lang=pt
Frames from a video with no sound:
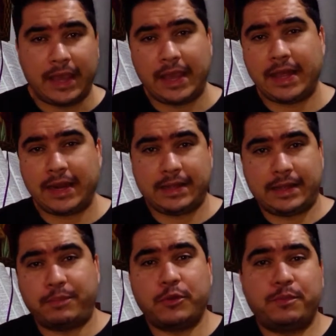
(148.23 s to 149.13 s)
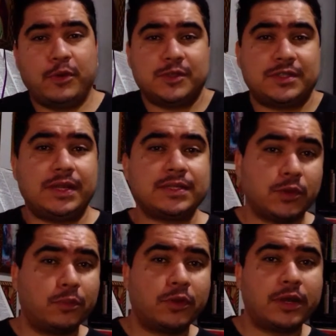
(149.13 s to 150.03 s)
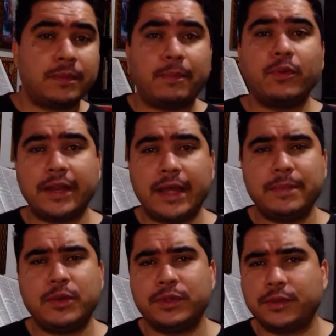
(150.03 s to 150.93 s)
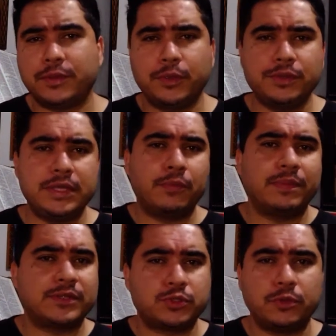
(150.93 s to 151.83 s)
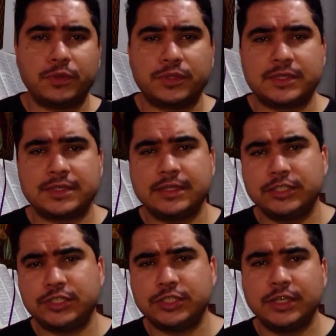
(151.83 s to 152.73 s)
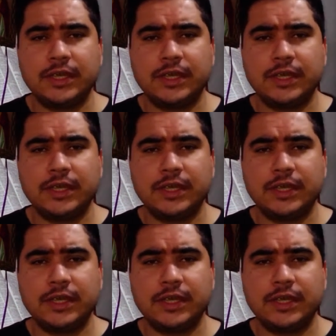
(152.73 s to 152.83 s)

Era a proposta era ser um programa polêmico, então reunia um pastor protestante,